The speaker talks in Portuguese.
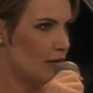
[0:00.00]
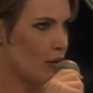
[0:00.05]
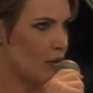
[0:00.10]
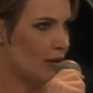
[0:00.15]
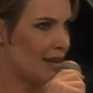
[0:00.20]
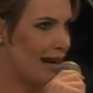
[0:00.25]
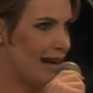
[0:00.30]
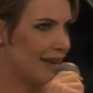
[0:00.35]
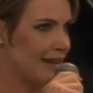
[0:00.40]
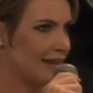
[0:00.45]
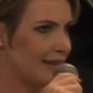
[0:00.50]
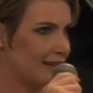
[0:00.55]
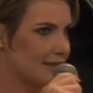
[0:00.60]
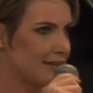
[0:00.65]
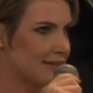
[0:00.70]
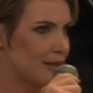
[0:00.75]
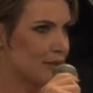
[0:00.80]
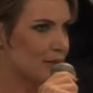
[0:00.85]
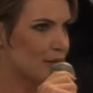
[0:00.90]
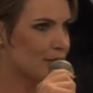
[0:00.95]
online,
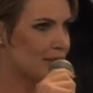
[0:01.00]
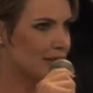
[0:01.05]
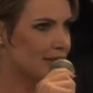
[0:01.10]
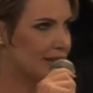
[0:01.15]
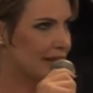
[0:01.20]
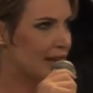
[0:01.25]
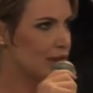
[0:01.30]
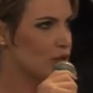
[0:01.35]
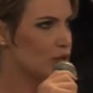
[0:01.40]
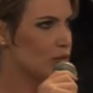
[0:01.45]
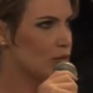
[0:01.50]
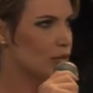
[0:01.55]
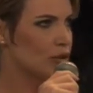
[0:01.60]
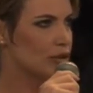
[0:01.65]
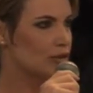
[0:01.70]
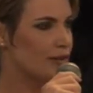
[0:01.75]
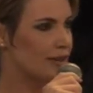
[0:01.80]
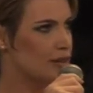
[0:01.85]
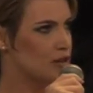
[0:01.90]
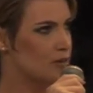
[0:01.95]
assim, eu me interesso
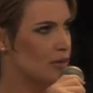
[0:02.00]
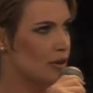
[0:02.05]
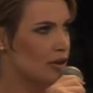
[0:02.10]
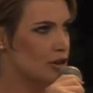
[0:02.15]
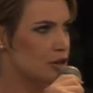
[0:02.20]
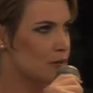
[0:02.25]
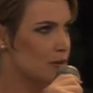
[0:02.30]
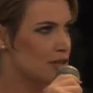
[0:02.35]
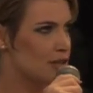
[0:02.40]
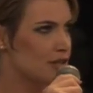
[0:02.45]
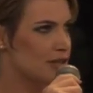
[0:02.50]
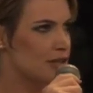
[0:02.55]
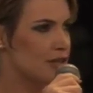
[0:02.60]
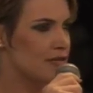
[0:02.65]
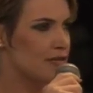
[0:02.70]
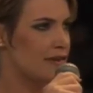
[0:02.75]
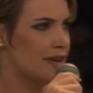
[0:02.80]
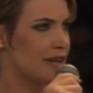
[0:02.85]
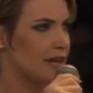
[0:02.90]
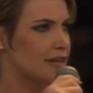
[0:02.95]
muito, faço milhões de pesquisas
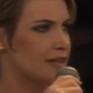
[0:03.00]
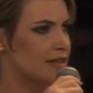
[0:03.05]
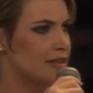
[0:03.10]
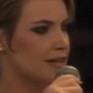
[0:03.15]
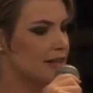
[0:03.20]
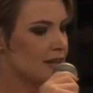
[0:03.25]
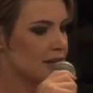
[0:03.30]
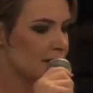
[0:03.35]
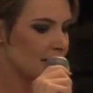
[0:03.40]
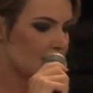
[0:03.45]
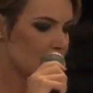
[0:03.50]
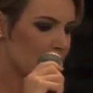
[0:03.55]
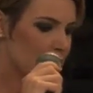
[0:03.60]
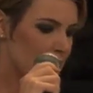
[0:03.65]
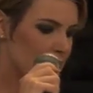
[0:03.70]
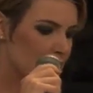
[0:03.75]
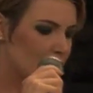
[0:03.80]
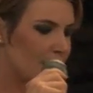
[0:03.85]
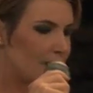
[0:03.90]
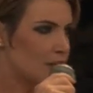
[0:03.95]
de referência.
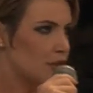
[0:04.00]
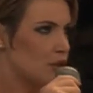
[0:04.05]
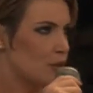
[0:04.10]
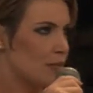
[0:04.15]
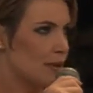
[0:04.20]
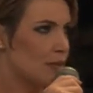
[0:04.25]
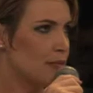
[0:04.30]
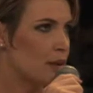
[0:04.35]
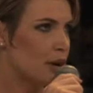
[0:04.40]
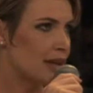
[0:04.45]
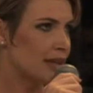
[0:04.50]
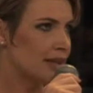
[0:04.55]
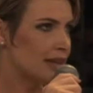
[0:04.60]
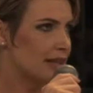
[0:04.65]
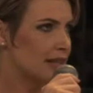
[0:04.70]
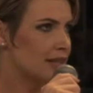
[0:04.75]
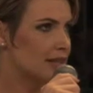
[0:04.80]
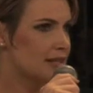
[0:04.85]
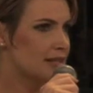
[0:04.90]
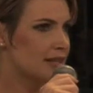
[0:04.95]
Eu acho super
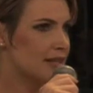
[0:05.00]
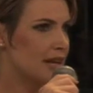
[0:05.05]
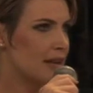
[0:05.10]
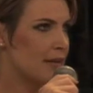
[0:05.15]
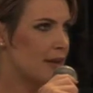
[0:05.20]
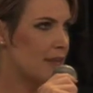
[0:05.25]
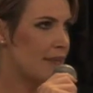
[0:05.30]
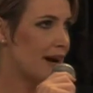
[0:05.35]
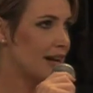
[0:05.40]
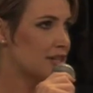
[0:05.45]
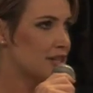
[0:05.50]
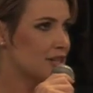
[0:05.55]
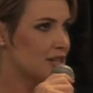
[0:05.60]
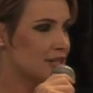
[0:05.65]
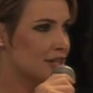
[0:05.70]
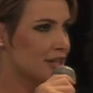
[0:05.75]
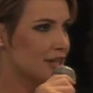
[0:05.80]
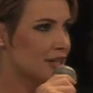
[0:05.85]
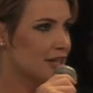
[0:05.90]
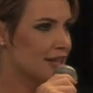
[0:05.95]
importante, assim, a minha parte
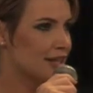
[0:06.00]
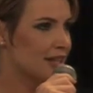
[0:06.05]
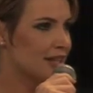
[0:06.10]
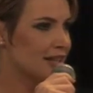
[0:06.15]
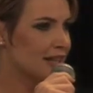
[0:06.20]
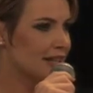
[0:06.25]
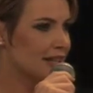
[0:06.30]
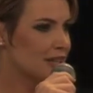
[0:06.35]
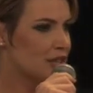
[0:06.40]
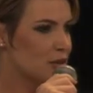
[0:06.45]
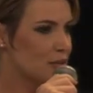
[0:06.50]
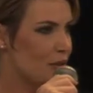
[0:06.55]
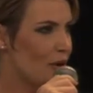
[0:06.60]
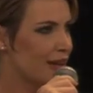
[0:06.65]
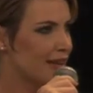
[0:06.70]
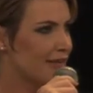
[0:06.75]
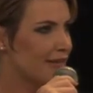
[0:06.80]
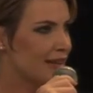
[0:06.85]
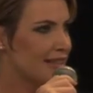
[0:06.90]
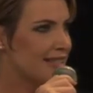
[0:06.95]
de, de
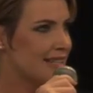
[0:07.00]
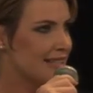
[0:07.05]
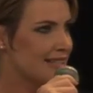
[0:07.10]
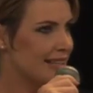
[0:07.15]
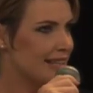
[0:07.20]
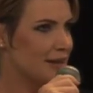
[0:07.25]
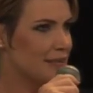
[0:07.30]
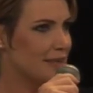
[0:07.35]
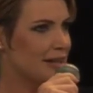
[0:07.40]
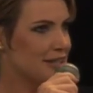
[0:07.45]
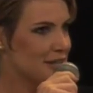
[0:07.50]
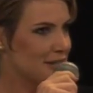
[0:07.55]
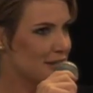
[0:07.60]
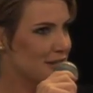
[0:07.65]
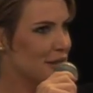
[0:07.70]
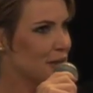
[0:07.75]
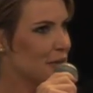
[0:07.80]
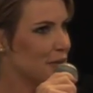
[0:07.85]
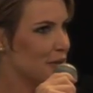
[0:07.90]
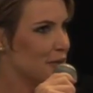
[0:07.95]
moda vai ser exatamente
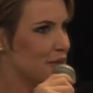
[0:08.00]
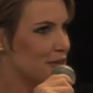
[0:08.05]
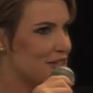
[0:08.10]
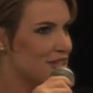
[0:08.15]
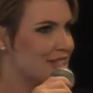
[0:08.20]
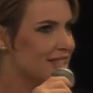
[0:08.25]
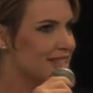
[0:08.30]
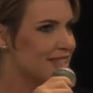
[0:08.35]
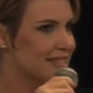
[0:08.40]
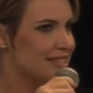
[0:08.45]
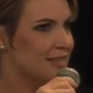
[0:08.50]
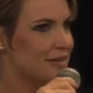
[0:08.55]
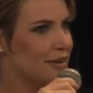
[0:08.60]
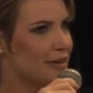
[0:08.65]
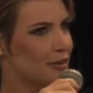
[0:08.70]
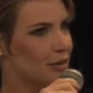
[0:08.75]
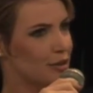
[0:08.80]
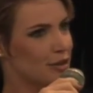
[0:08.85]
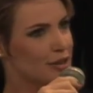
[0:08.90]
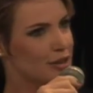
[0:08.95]
esse look do dia, assim,
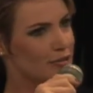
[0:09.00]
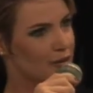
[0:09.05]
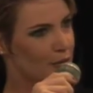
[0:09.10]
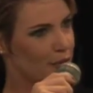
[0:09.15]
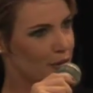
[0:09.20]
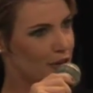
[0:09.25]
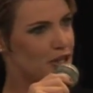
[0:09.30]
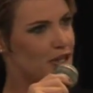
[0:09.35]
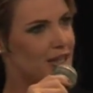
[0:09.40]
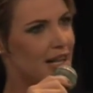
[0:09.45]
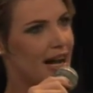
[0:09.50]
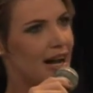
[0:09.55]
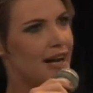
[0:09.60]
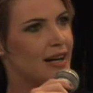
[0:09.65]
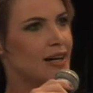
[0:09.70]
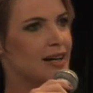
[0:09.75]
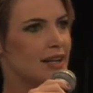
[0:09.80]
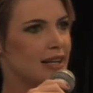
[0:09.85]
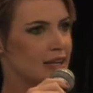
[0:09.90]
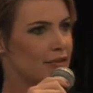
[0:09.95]
que todo dia eu vou
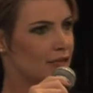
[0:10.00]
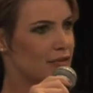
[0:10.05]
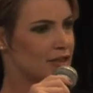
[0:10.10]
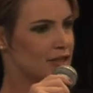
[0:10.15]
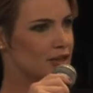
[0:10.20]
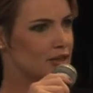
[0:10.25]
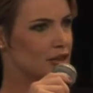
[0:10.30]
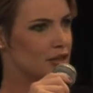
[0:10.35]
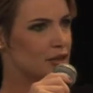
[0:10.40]
postar, vou fazer um